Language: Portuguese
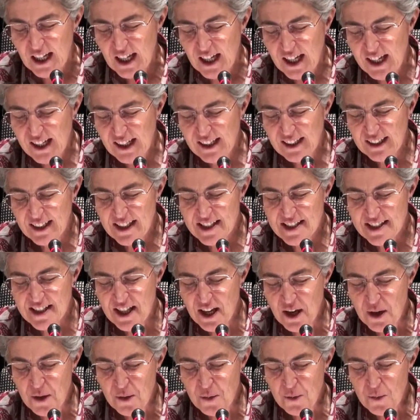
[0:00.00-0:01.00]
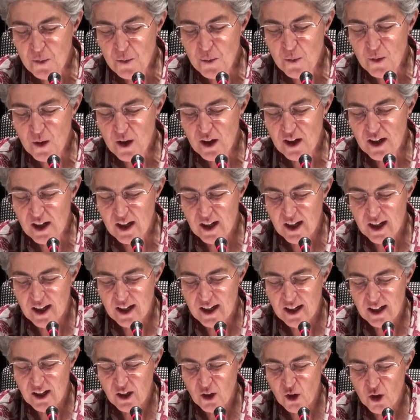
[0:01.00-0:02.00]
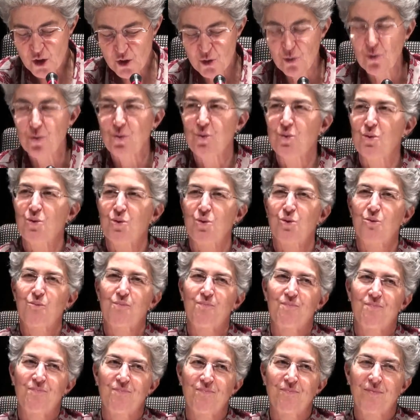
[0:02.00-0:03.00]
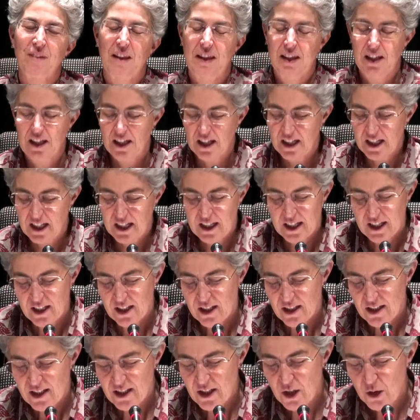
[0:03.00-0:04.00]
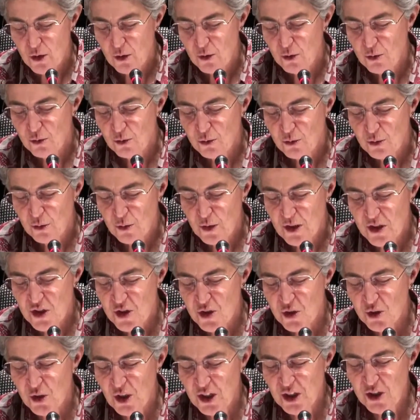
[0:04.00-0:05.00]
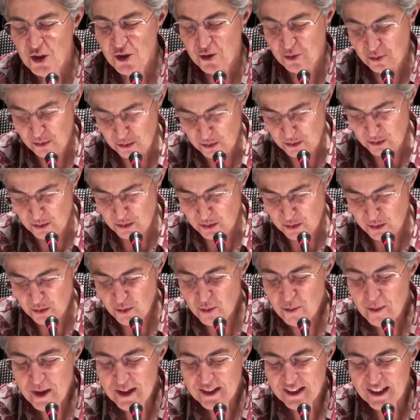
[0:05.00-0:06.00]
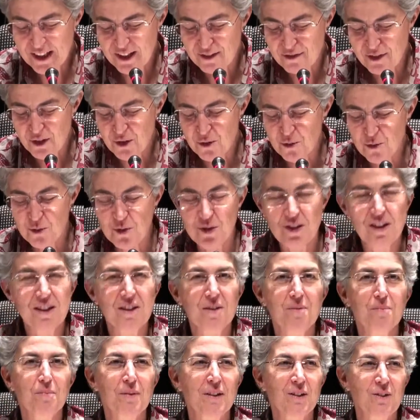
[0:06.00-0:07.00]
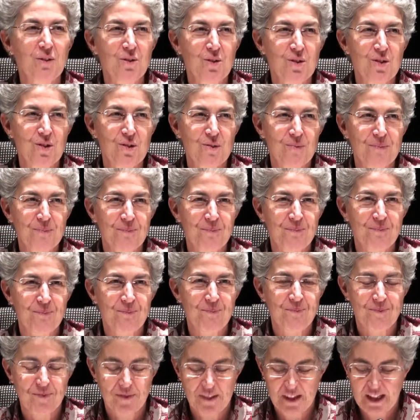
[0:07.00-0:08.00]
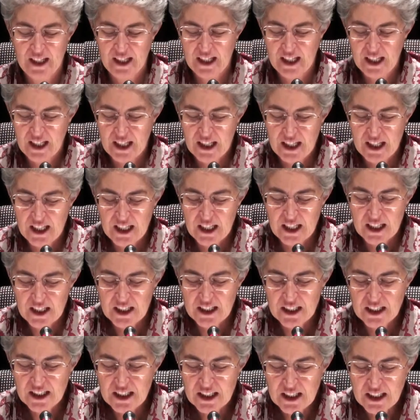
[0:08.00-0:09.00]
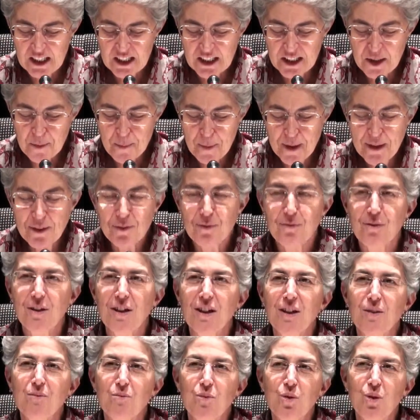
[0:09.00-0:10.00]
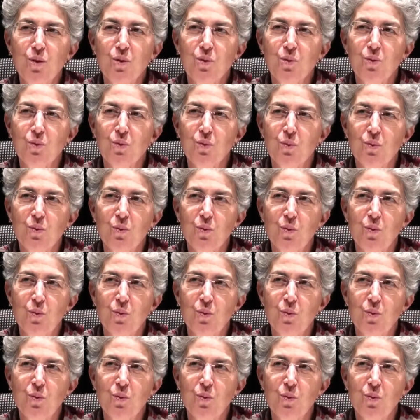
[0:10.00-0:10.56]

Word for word: Em relação uh, aos ursos, são duas histórias de ursos. Uma tem a ver com um ursinho de peluche que também define muito